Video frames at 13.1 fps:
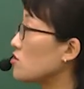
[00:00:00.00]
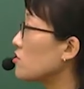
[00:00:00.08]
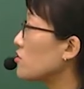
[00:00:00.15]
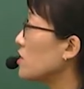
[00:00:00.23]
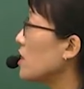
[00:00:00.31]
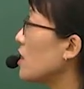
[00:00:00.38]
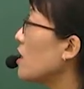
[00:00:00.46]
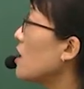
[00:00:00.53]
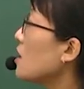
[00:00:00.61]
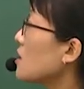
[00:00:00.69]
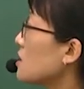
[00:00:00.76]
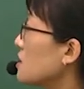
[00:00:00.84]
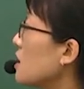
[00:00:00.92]
그런데
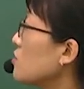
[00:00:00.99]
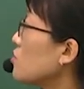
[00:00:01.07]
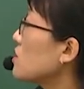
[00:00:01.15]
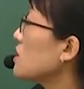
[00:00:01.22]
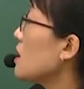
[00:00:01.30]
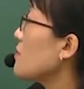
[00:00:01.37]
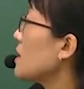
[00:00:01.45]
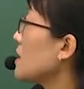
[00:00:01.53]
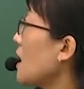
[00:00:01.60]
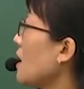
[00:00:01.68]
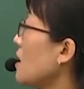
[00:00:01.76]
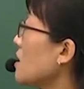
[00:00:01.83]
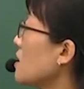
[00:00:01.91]
그래도 그나마
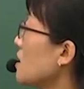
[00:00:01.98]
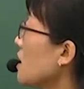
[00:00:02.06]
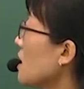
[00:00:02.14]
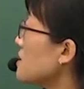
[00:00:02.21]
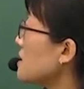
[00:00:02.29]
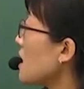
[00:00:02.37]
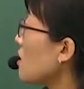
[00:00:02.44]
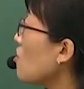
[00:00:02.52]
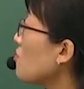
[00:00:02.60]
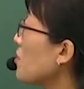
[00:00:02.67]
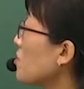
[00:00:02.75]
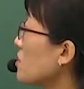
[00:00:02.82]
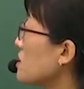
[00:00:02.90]
다행인 게
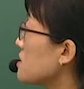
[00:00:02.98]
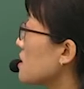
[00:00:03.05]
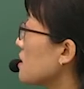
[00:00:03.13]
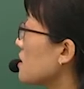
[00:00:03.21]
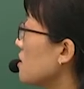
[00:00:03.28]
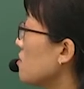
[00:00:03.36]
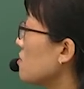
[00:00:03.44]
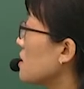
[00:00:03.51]
작업형이 있잖아요.